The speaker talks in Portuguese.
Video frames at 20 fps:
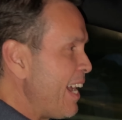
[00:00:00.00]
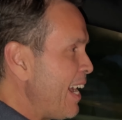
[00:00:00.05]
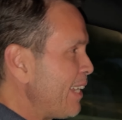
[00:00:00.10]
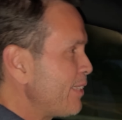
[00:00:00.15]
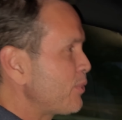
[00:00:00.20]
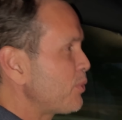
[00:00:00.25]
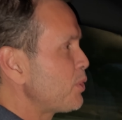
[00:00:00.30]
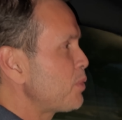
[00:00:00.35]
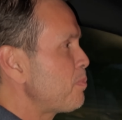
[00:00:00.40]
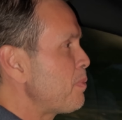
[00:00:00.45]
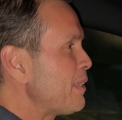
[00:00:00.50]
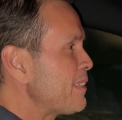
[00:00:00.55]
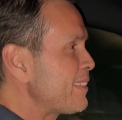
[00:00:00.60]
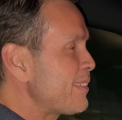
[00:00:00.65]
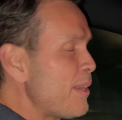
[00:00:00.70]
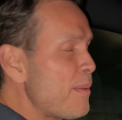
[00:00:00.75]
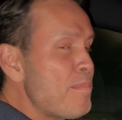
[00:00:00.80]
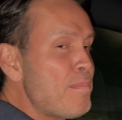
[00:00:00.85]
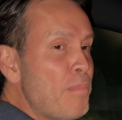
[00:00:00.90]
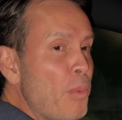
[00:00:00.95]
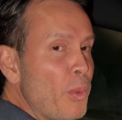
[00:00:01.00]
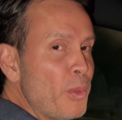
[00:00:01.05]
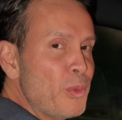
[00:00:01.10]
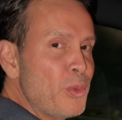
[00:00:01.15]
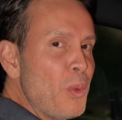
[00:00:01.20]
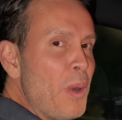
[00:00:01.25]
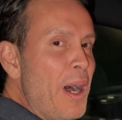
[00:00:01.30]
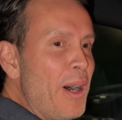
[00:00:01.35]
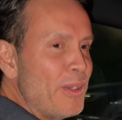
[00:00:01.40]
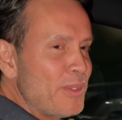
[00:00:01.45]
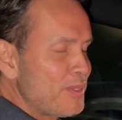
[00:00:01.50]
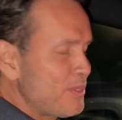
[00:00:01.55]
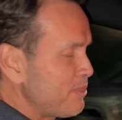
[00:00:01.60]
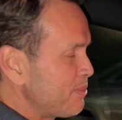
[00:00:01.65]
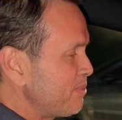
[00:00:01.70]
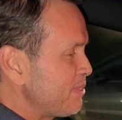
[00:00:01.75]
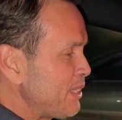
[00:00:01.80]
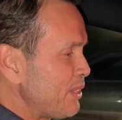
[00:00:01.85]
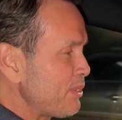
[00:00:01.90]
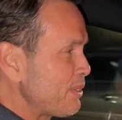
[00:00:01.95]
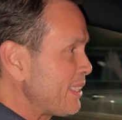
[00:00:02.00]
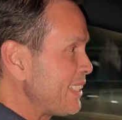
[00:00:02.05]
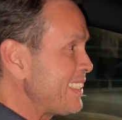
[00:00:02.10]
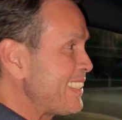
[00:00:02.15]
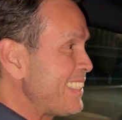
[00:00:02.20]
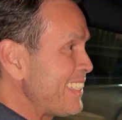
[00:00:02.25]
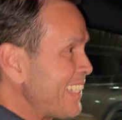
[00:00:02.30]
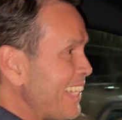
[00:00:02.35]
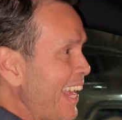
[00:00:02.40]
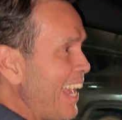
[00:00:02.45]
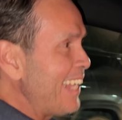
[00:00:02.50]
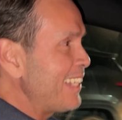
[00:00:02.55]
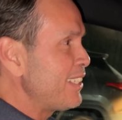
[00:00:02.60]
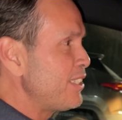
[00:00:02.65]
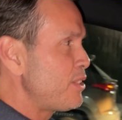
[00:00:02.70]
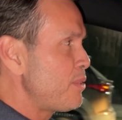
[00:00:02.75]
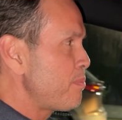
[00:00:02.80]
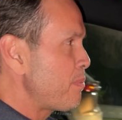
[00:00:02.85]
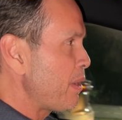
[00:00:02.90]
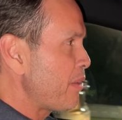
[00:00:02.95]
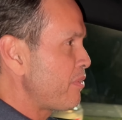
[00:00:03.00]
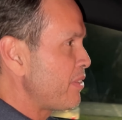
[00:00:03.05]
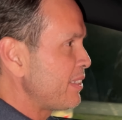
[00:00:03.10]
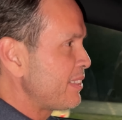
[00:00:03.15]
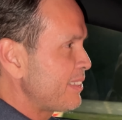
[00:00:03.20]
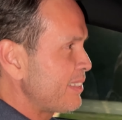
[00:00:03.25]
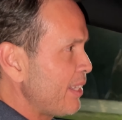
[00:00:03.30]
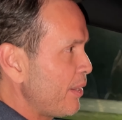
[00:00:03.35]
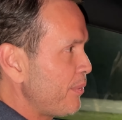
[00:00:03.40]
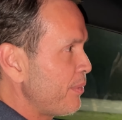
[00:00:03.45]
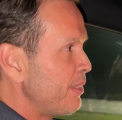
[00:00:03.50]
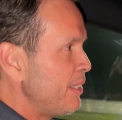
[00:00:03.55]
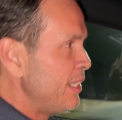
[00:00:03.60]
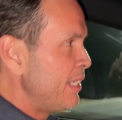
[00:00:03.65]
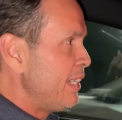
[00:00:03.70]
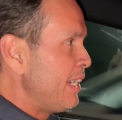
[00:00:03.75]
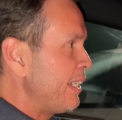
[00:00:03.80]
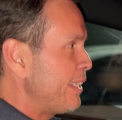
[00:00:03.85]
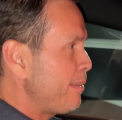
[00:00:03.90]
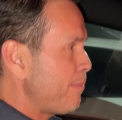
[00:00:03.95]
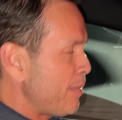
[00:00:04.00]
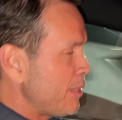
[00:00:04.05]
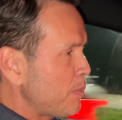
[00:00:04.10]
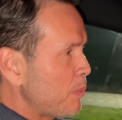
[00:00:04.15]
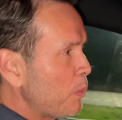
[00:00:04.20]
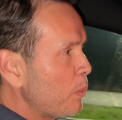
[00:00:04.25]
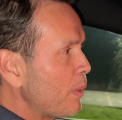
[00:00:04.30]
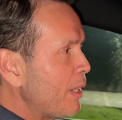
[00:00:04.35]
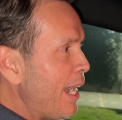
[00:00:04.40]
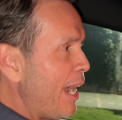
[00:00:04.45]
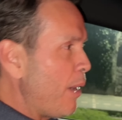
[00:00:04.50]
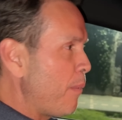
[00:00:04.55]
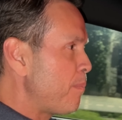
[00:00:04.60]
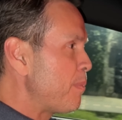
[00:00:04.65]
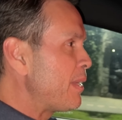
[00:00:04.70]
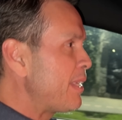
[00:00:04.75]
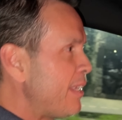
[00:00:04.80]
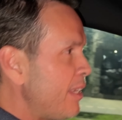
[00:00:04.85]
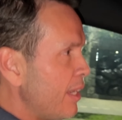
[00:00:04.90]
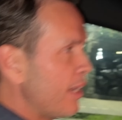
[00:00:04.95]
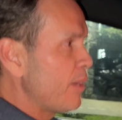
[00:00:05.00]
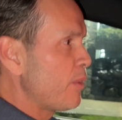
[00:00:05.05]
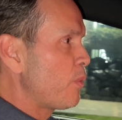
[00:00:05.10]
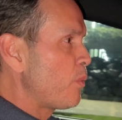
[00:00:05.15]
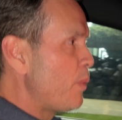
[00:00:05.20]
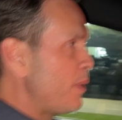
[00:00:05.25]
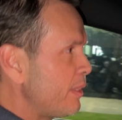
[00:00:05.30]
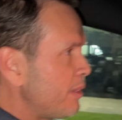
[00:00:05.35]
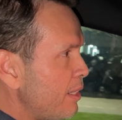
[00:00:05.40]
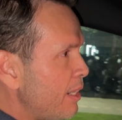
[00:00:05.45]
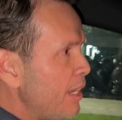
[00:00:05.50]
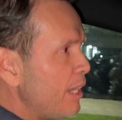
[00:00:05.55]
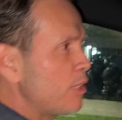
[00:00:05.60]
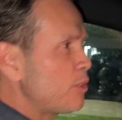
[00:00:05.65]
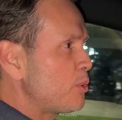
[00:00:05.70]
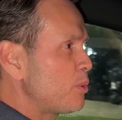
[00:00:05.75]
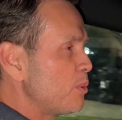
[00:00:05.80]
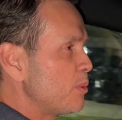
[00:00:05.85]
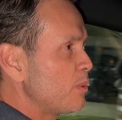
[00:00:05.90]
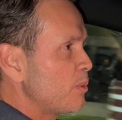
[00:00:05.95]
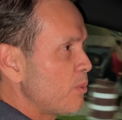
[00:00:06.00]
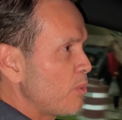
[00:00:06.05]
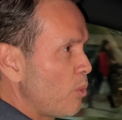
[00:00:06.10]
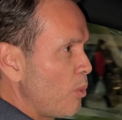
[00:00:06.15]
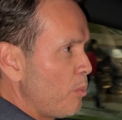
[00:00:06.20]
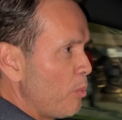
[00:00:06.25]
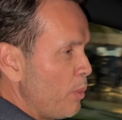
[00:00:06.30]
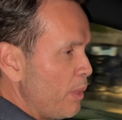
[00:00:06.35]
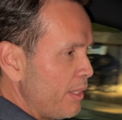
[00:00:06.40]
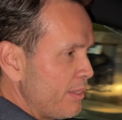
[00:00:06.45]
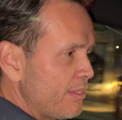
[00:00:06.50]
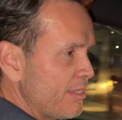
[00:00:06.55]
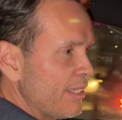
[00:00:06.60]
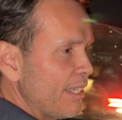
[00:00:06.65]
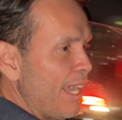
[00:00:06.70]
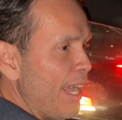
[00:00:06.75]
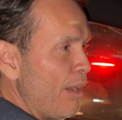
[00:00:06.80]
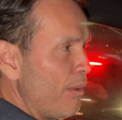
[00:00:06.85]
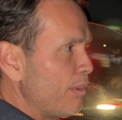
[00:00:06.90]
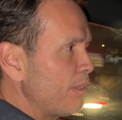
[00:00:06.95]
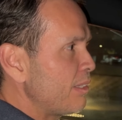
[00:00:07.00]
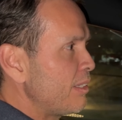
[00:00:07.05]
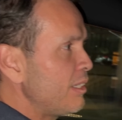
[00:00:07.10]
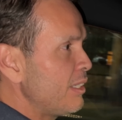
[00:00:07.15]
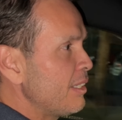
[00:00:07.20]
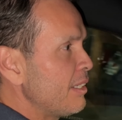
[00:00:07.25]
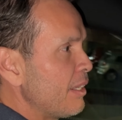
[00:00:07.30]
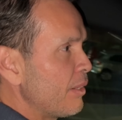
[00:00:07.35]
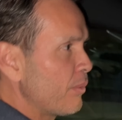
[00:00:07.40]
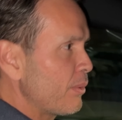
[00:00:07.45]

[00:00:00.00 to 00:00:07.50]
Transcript: A suspensão é ponto alto, você não sente nada de imperfeição, ainda mais para um carro pequeno com entre-eixo como esse carro aqui, né?